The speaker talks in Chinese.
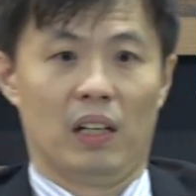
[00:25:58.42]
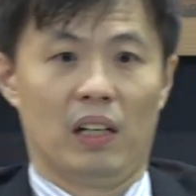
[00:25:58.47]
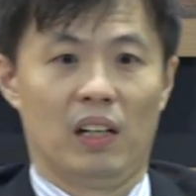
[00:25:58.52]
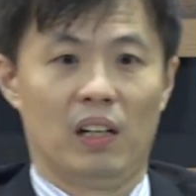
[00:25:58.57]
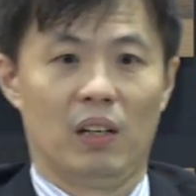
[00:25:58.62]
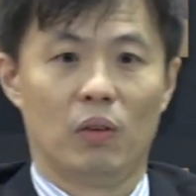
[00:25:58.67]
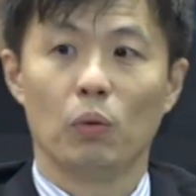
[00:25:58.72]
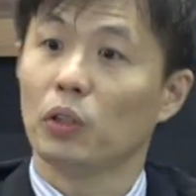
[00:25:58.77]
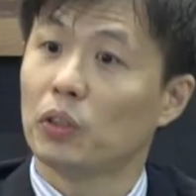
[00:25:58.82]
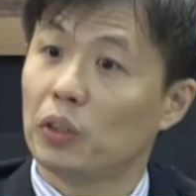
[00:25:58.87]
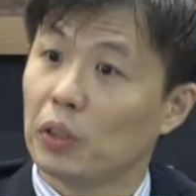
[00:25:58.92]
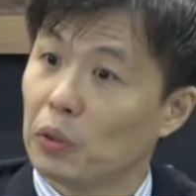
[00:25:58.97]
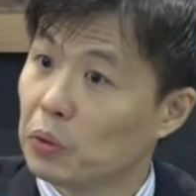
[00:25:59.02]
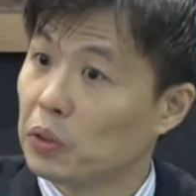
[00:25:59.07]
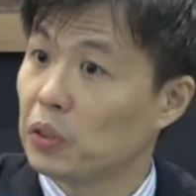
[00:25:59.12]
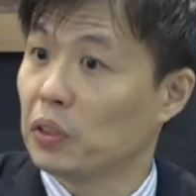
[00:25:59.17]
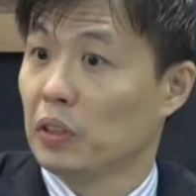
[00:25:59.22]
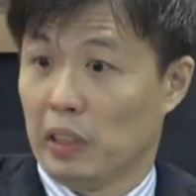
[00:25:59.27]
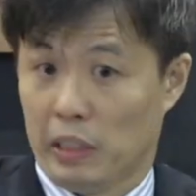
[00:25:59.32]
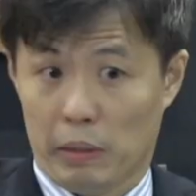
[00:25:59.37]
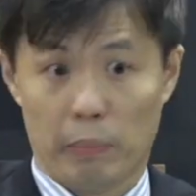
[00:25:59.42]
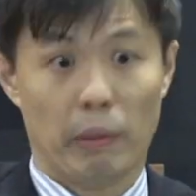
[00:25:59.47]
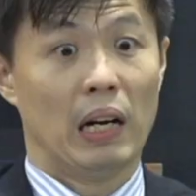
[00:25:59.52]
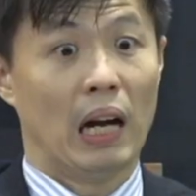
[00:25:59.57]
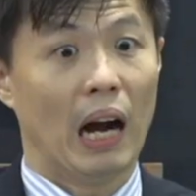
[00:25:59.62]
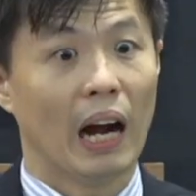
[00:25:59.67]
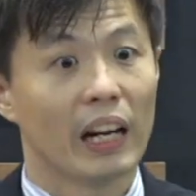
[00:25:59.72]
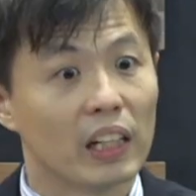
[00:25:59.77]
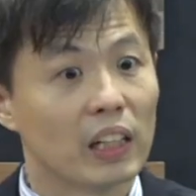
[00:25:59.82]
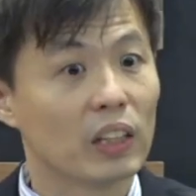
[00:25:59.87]
我就是你们
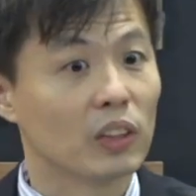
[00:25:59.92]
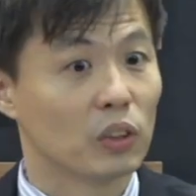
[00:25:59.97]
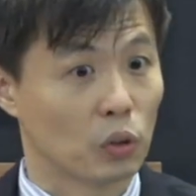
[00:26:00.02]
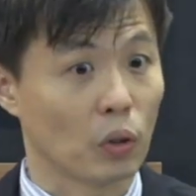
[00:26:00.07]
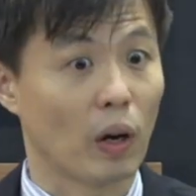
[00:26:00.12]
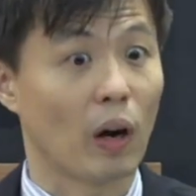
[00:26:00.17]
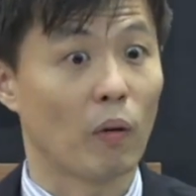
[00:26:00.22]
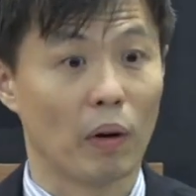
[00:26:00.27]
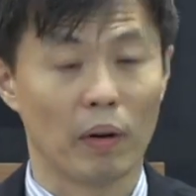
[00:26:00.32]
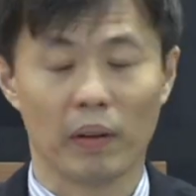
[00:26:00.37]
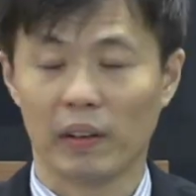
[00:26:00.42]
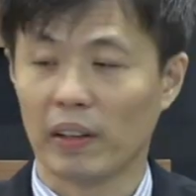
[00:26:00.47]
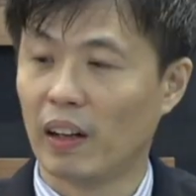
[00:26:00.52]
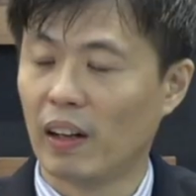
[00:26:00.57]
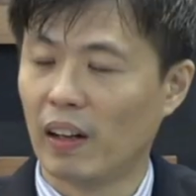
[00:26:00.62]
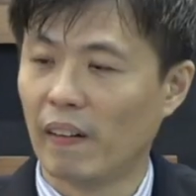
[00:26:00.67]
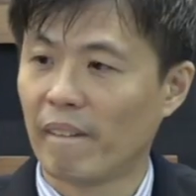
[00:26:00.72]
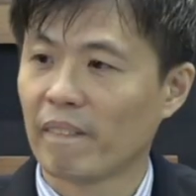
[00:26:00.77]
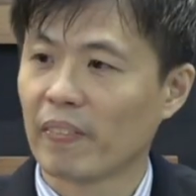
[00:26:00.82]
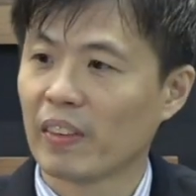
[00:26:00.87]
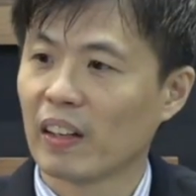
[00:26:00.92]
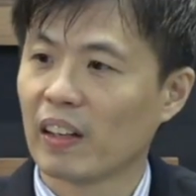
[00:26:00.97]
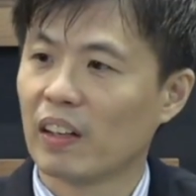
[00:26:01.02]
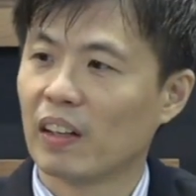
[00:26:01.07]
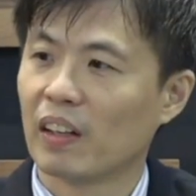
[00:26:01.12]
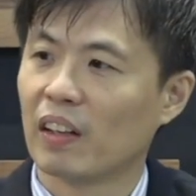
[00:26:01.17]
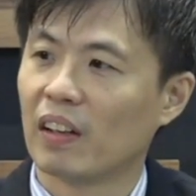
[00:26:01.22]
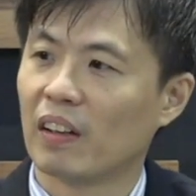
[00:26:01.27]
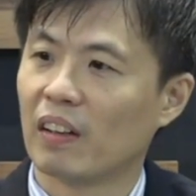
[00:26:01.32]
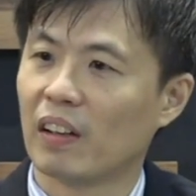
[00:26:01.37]
来抓我啊
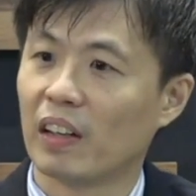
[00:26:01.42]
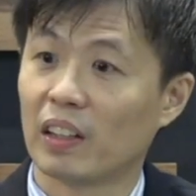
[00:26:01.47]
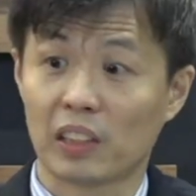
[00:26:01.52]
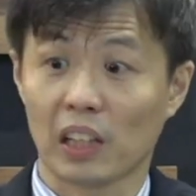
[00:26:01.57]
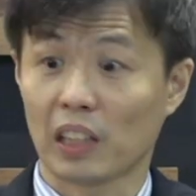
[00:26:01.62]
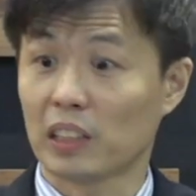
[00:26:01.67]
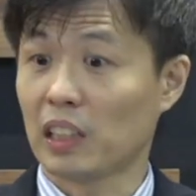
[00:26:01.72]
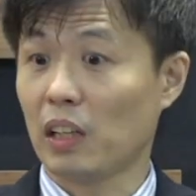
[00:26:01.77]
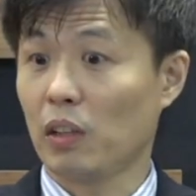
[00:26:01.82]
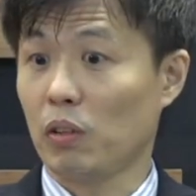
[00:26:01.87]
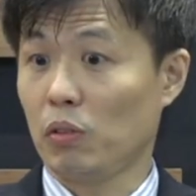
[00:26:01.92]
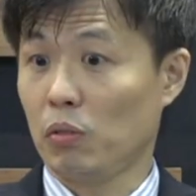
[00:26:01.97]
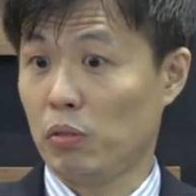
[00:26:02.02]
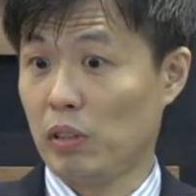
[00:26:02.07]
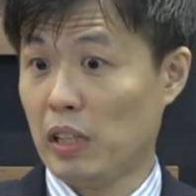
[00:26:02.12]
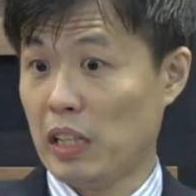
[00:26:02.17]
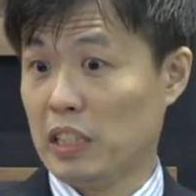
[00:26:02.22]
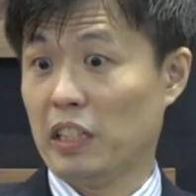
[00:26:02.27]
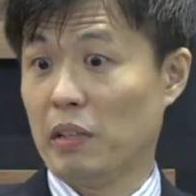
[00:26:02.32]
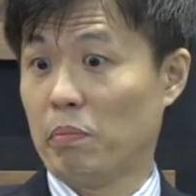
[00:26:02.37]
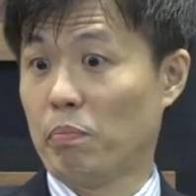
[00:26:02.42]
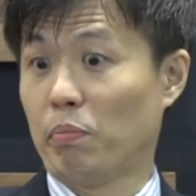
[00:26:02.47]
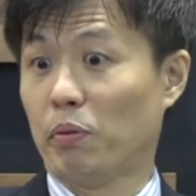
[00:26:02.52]
啊！大家忽然间扑